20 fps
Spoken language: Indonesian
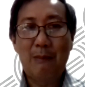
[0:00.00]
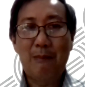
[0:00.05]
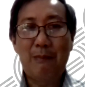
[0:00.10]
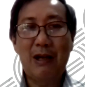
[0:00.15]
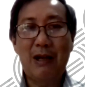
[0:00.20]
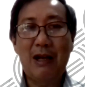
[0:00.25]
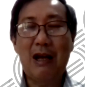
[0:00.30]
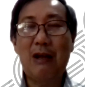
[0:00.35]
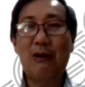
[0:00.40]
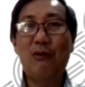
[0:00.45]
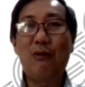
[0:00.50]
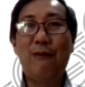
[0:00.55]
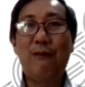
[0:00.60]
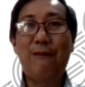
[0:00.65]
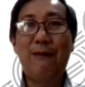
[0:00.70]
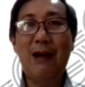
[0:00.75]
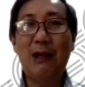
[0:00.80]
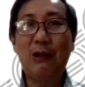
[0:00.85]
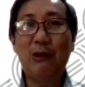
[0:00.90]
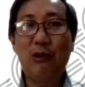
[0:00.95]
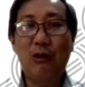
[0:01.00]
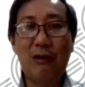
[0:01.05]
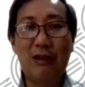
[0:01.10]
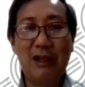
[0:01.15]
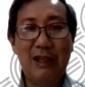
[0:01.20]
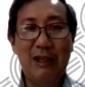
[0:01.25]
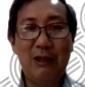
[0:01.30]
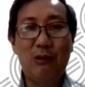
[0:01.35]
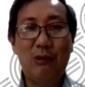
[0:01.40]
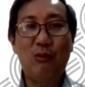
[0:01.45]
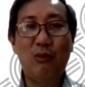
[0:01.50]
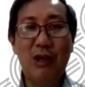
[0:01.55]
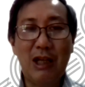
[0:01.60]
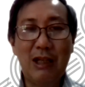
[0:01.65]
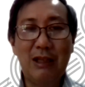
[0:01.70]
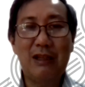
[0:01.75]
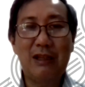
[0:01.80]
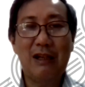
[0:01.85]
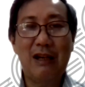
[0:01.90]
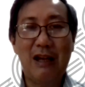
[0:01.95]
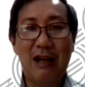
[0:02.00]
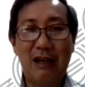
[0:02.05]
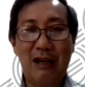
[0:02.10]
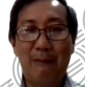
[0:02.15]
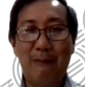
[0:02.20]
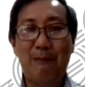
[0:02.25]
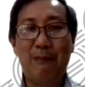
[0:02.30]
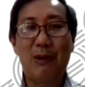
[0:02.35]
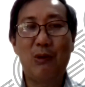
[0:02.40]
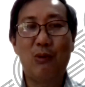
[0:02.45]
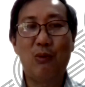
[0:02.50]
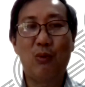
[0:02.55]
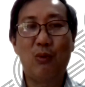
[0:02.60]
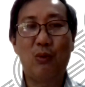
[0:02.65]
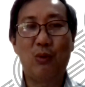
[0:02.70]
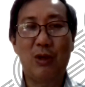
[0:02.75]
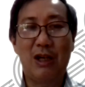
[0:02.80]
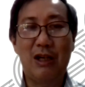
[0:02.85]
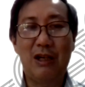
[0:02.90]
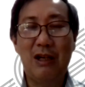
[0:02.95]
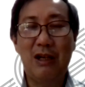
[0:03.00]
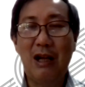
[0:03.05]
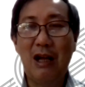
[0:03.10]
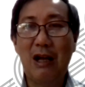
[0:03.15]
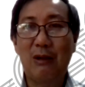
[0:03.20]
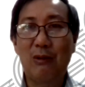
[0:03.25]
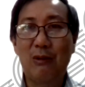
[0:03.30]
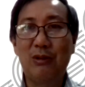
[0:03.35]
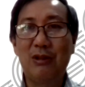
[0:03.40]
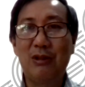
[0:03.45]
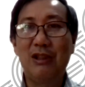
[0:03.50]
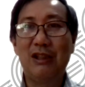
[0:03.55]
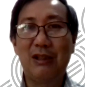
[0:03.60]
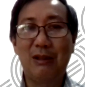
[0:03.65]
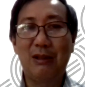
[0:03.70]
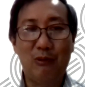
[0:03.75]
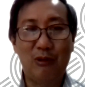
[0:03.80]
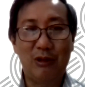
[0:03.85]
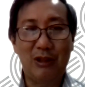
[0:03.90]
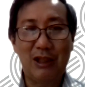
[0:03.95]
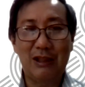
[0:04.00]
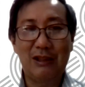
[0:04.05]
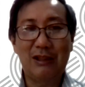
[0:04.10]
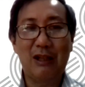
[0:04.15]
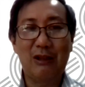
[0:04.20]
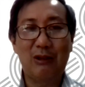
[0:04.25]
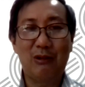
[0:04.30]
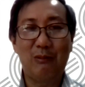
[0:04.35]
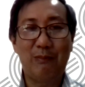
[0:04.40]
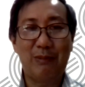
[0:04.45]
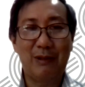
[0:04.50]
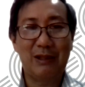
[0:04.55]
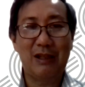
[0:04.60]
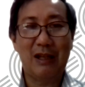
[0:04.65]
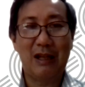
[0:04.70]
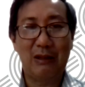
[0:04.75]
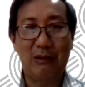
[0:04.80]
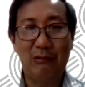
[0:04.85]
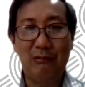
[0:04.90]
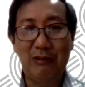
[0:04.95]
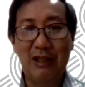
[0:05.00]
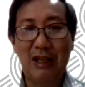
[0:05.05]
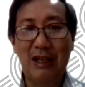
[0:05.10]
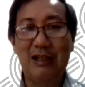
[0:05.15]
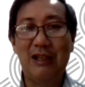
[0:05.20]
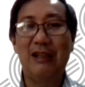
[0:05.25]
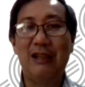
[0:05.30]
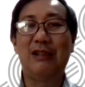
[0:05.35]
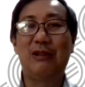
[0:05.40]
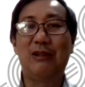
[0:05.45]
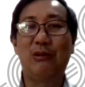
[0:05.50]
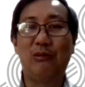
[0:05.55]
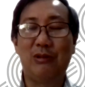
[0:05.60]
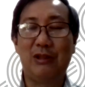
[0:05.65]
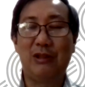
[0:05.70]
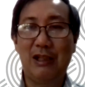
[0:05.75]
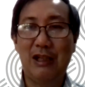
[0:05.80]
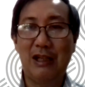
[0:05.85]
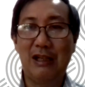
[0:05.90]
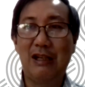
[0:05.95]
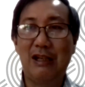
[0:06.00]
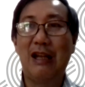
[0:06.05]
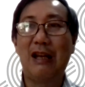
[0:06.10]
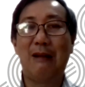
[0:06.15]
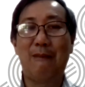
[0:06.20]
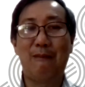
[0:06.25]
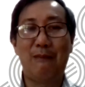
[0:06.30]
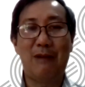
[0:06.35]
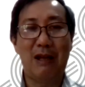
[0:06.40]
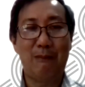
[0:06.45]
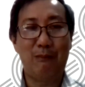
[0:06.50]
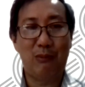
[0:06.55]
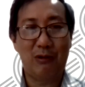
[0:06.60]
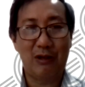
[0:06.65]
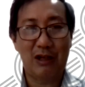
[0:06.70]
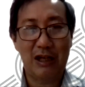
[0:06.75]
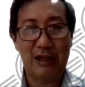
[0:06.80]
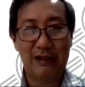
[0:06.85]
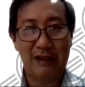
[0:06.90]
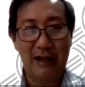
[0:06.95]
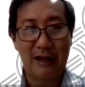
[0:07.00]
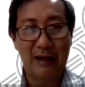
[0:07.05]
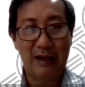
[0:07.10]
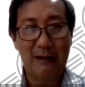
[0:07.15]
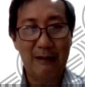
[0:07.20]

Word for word: Pengaruh faktor lingkungan terhadap pengukuran harus disebutkan satu persatu dan didiskusikan dalam laporannya.